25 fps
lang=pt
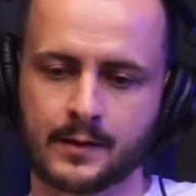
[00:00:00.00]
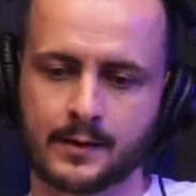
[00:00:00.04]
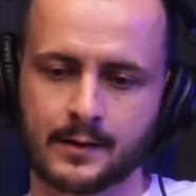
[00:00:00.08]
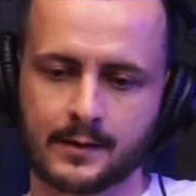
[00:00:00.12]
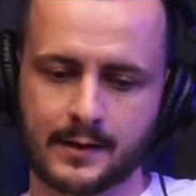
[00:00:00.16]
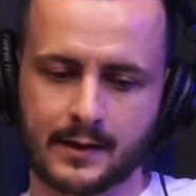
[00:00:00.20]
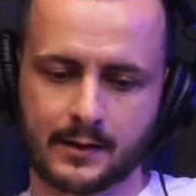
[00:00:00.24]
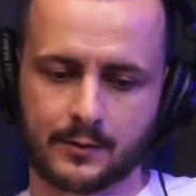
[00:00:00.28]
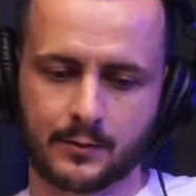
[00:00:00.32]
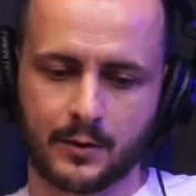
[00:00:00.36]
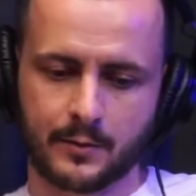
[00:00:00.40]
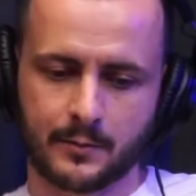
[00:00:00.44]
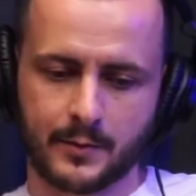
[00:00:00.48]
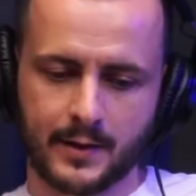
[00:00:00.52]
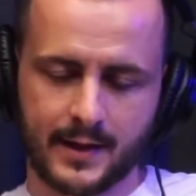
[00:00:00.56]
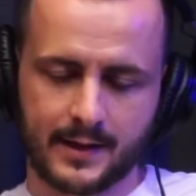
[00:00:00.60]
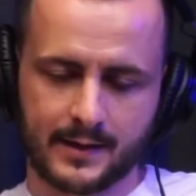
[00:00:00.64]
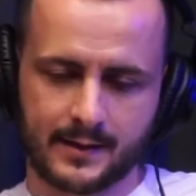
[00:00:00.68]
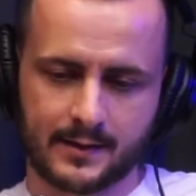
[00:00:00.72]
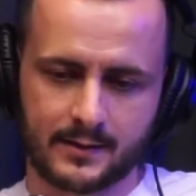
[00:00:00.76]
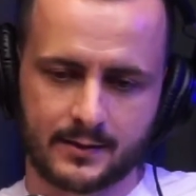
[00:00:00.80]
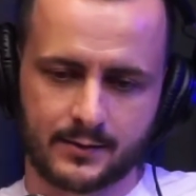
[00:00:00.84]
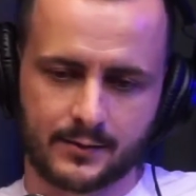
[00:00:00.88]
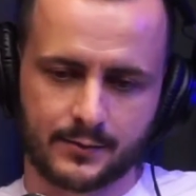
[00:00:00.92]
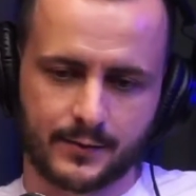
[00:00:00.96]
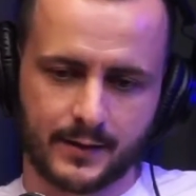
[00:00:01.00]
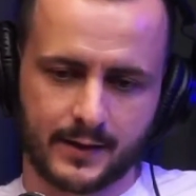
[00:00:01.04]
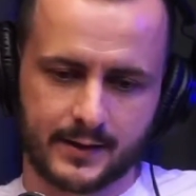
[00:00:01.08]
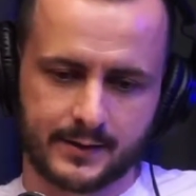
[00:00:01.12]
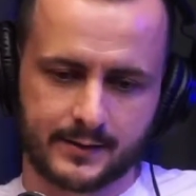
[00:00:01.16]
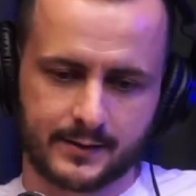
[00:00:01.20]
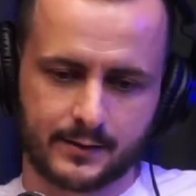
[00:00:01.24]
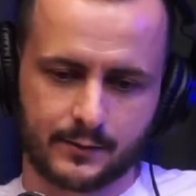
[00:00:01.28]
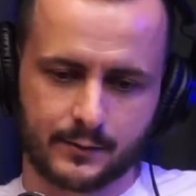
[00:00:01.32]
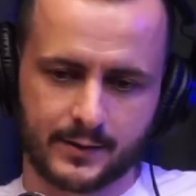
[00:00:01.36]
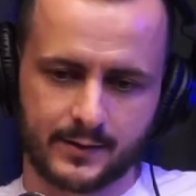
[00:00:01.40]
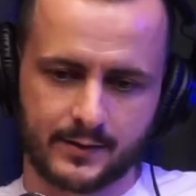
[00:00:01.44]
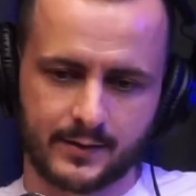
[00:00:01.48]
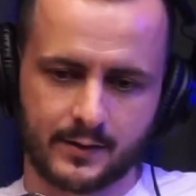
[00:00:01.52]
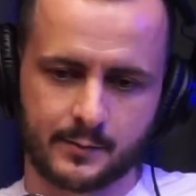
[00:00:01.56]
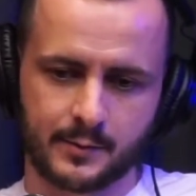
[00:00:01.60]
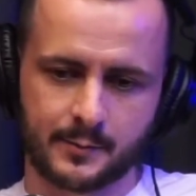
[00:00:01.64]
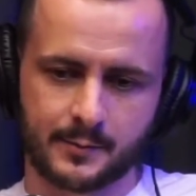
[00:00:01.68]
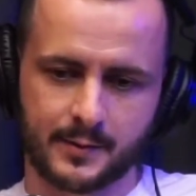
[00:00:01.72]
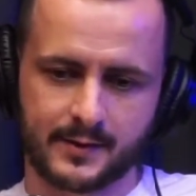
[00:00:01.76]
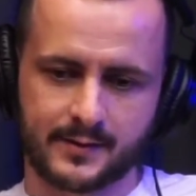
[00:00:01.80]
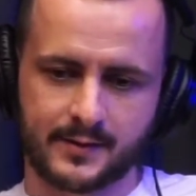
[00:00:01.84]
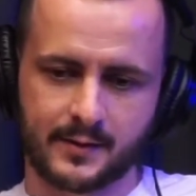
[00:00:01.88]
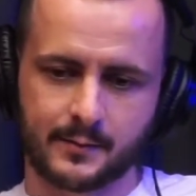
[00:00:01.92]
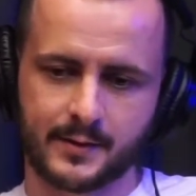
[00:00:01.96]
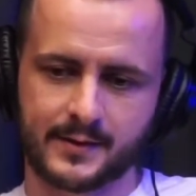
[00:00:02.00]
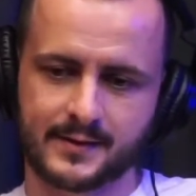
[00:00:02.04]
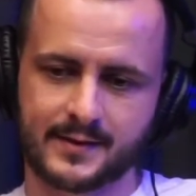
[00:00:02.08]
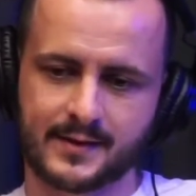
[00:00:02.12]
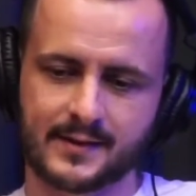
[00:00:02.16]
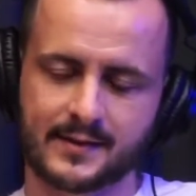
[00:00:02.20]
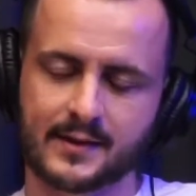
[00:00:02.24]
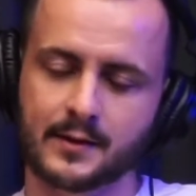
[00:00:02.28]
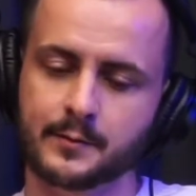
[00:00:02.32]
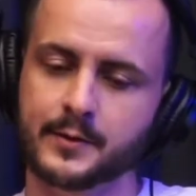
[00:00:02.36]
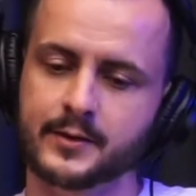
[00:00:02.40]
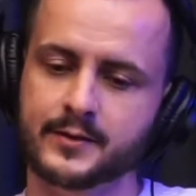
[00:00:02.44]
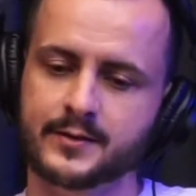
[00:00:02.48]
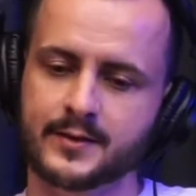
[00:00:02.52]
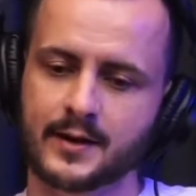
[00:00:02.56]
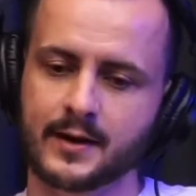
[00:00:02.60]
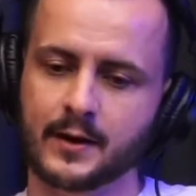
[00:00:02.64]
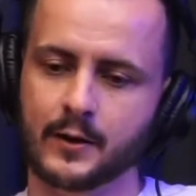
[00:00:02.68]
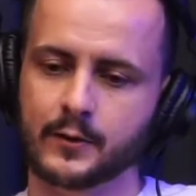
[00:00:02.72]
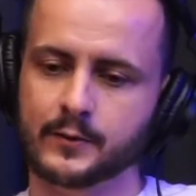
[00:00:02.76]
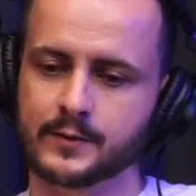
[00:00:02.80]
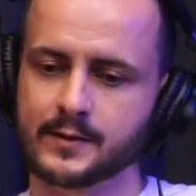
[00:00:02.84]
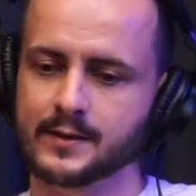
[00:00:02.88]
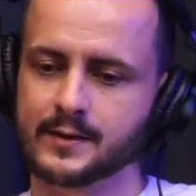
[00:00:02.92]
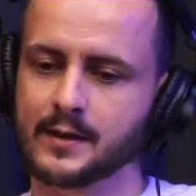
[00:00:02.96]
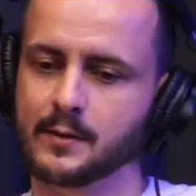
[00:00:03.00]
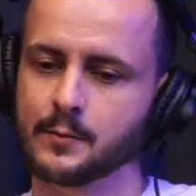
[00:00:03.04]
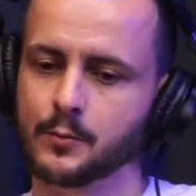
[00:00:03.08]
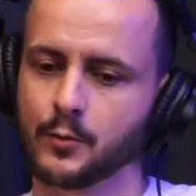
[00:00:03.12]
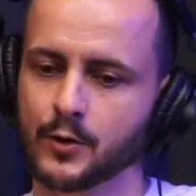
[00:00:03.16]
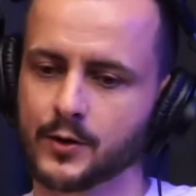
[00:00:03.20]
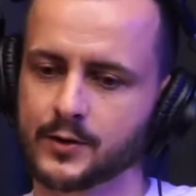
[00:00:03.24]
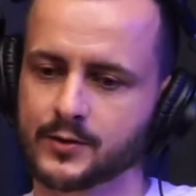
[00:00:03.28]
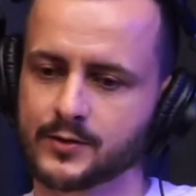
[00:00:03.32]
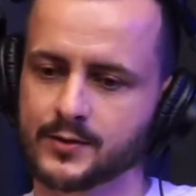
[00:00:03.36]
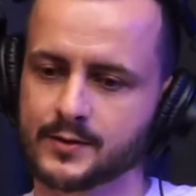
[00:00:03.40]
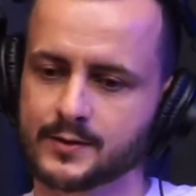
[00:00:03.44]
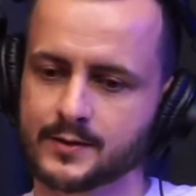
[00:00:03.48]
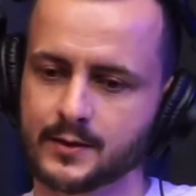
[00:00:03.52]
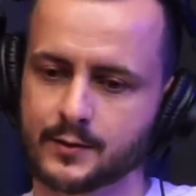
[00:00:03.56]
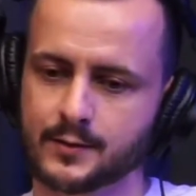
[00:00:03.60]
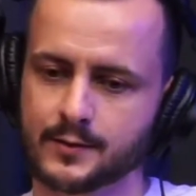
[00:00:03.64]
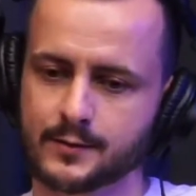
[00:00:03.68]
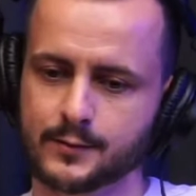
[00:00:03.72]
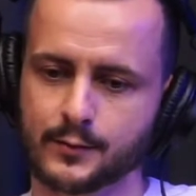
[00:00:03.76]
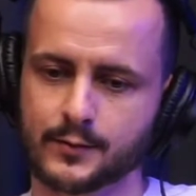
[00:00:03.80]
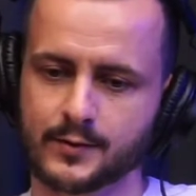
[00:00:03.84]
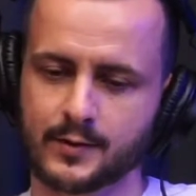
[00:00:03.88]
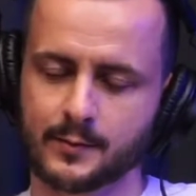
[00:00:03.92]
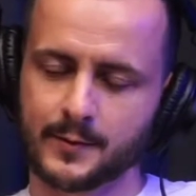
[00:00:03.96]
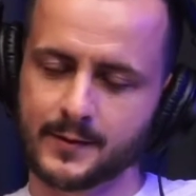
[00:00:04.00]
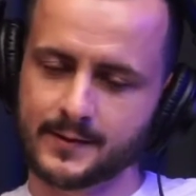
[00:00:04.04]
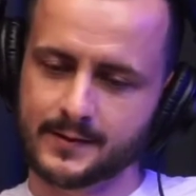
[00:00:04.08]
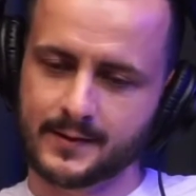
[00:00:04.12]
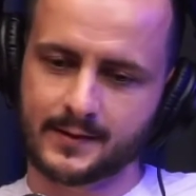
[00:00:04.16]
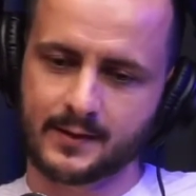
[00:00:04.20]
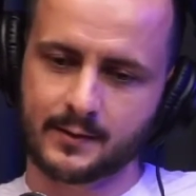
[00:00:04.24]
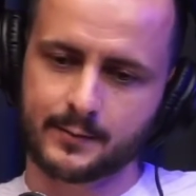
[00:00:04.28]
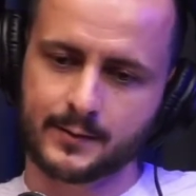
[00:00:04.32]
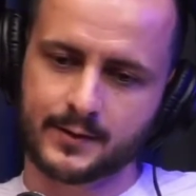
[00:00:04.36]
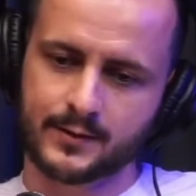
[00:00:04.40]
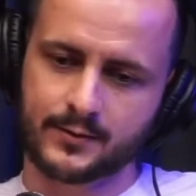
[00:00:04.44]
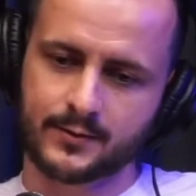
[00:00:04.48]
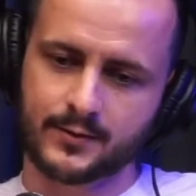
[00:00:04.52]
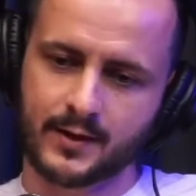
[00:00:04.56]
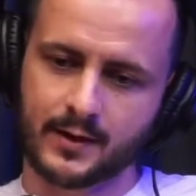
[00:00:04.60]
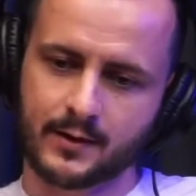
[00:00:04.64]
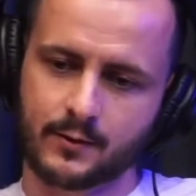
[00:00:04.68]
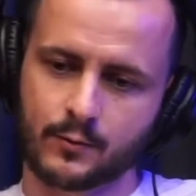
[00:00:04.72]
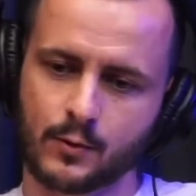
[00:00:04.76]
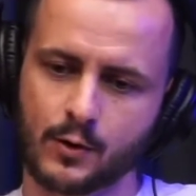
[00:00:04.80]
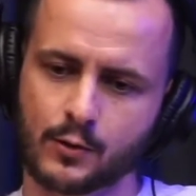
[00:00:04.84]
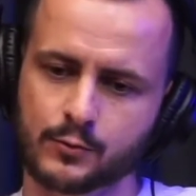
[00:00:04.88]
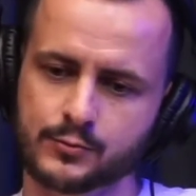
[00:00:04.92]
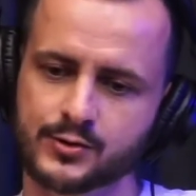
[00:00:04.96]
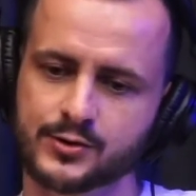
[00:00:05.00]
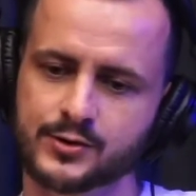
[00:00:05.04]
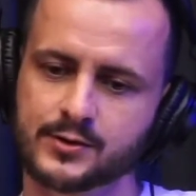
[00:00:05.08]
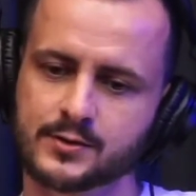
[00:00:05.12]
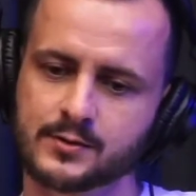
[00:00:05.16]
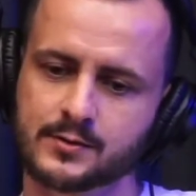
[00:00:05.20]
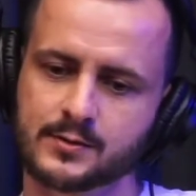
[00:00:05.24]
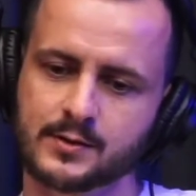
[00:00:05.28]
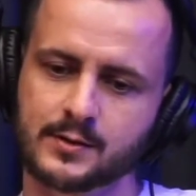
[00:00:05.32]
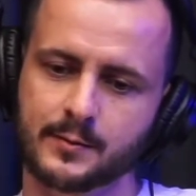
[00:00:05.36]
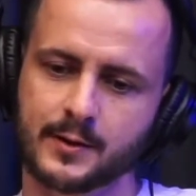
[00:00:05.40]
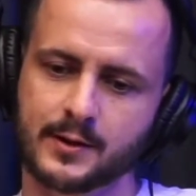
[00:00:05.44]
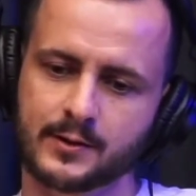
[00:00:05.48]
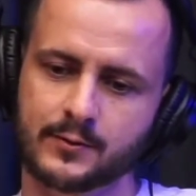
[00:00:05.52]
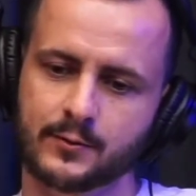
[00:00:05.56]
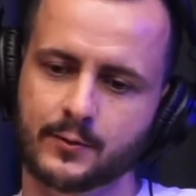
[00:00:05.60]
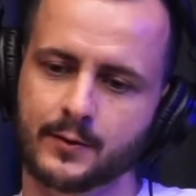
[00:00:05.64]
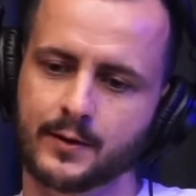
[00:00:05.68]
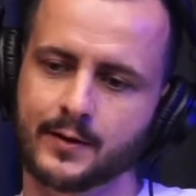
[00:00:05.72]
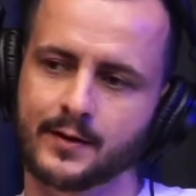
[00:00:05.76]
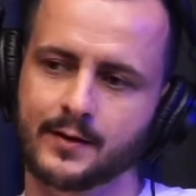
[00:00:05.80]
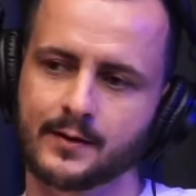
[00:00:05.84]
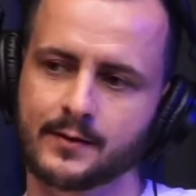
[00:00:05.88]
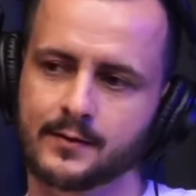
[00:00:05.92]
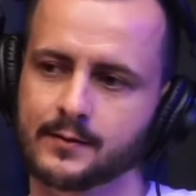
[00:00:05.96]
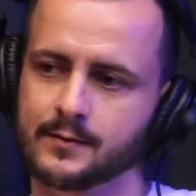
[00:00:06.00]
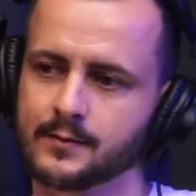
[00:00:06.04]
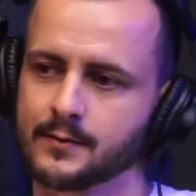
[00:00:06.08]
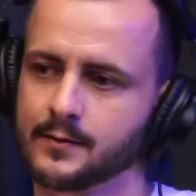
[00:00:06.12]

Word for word: Lá no ML eles fazem um exame para saber exatamente a causa da morte, então eles vão saber exatamente a ah, qual tiro que matou ela.